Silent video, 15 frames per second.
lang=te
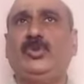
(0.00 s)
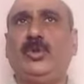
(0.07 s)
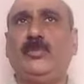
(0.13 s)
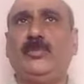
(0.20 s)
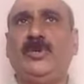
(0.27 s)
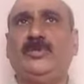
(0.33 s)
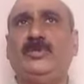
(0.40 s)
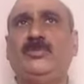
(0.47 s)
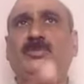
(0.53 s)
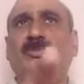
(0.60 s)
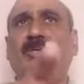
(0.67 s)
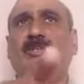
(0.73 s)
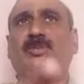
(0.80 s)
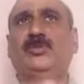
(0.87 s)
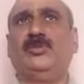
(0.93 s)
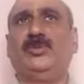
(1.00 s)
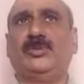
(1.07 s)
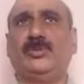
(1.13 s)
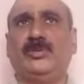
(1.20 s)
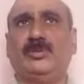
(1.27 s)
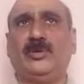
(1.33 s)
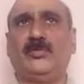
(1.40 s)
తొంభై తొమ్మిది వేల తొమ్మిది
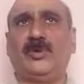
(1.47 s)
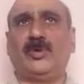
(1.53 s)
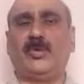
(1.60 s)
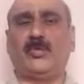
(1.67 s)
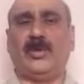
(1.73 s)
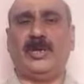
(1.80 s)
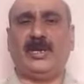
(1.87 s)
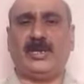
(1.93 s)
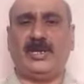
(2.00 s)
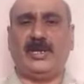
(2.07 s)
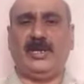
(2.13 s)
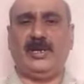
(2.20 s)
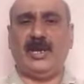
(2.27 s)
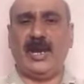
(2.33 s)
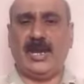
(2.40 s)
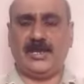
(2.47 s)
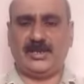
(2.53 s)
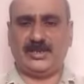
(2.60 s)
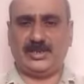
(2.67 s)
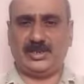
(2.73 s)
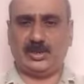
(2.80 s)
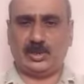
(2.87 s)
వందల తొంభై రూపాయలకి
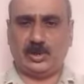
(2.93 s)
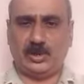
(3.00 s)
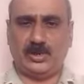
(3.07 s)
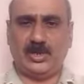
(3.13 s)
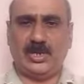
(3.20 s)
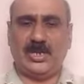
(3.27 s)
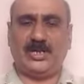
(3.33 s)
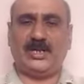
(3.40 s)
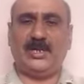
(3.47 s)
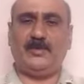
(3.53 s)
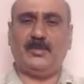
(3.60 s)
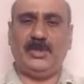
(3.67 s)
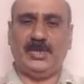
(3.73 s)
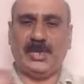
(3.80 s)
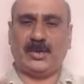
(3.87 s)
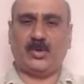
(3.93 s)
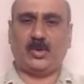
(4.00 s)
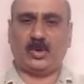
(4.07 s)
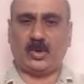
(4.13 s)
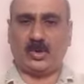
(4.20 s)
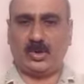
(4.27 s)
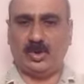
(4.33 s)
హానర్ చేస్తూ అంటే బి
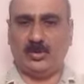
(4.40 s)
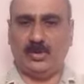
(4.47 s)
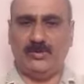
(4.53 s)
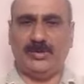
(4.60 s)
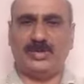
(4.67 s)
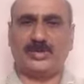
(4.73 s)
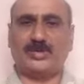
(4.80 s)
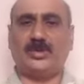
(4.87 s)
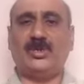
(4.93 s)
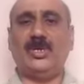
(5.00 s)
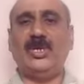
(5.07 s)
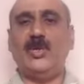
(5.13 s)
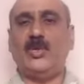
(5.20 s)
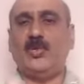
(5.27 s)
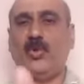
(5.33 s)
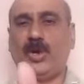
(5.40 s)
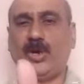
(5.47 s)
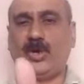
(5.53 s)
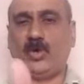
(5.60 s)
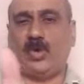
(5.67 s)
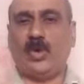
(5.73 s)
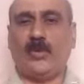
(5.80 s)
అకౌంట్లో డబ్బులు వేస్తూ
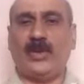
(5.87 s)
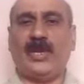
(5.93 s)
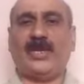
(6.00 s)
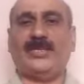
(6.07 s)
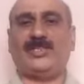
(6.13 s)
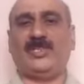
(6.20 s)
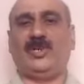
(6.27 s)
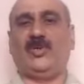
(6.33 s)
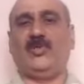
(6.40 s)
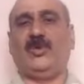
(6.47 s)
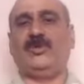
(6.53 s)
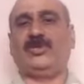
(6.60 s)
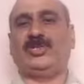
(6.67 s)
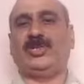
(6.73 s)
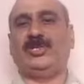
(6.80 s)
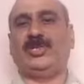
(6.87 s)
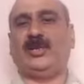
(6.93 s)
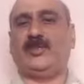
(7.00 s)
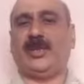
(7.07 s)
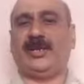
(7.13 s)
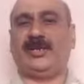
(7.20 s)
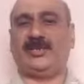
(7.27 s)
ఒక్క రూపాయికే చెక్ బౌన్స్
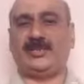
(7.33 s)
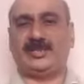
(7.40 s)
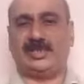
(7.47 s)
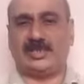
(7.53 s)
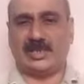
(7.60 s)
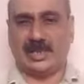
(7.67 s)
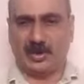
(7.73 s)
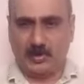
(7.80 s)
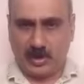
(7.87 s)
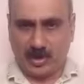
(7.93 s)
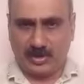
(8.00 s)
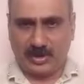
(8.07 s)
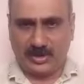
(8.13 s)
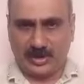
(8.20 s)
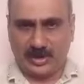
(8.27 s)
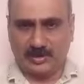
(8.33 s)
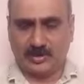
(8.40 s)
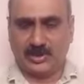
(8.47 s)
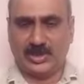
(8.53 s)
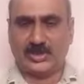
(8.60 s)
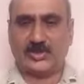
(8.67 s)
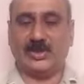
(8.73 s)
అయిందని ప్రకటిస్తే చాలా బాగుంటుందన్న
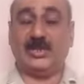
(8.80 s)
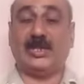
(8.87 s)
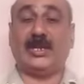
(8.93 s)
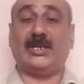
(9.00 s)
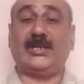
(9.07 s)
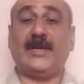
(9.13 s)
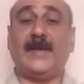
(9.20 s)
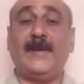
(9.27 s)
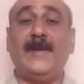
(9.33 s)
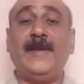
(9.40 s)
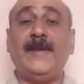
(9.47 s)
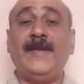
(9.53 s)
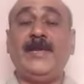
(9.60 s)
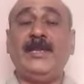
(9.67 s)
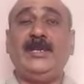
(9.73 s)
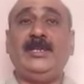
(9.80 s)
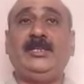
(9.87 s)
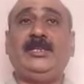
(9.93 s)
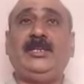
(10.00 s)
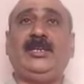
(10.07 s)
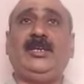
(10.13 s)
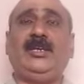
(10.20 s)
ఉద్దేశం ఎందుకంటే
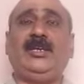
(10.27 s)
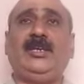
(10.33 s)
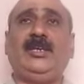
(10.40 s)
ఇది